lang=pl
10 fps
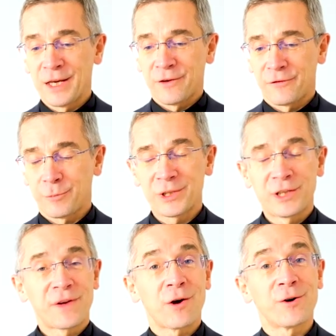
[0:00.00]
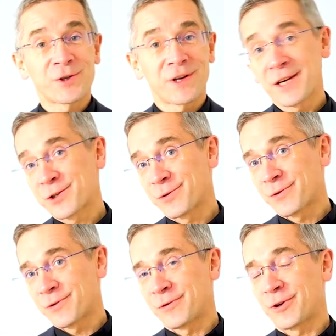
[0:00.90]
W modlitwie Ojcze Nasz,
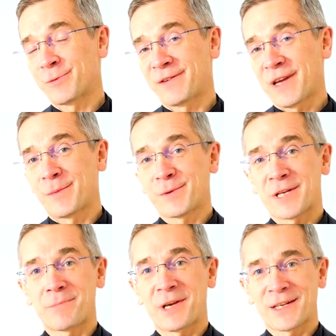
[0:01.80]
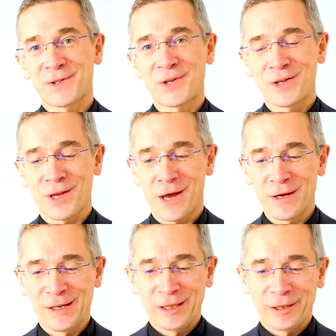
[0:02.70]
którą odmawiamy przynajmniej raz dziennie,
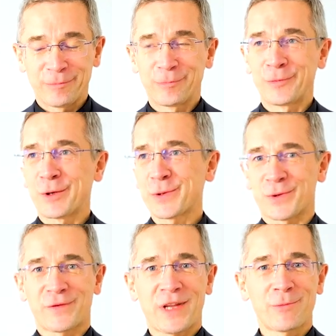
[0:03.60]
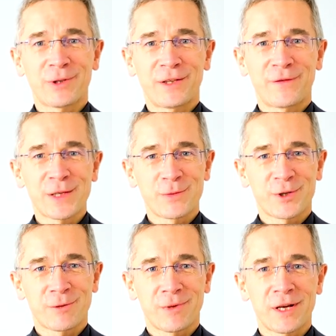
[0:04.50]
no cóż, w tej modlitwie
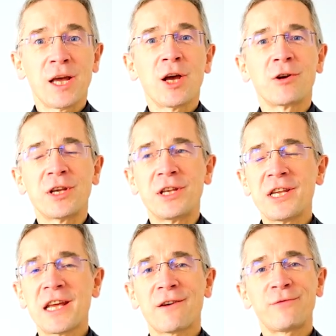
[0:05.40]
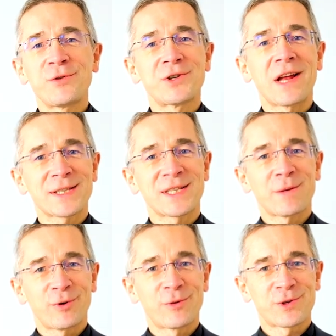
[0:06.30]
słyszymy i nie wódź nas na
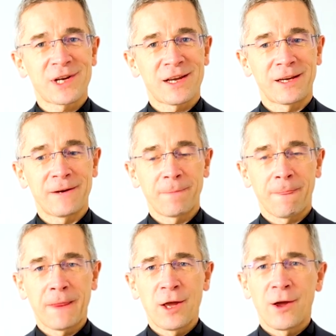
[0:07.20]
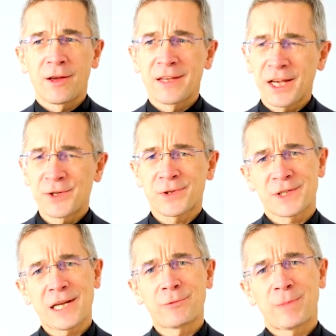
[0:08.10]
pokuszenie. Jakiś
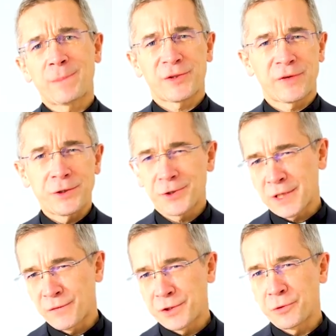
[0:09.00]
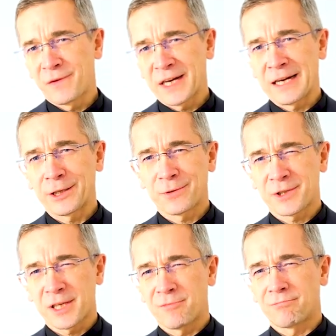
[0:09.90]
czas temu papież Franciszek zwrócił uwagę na to,
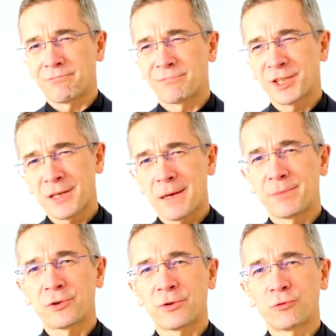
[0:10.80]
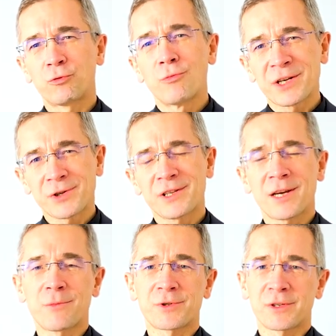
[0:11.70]
że mm, trzeba by to
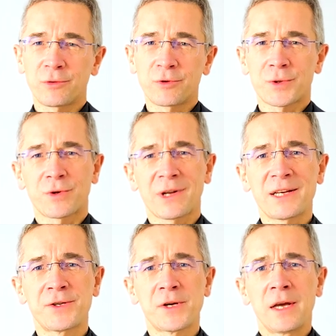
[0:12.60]
tłumaczenie może udoskonalić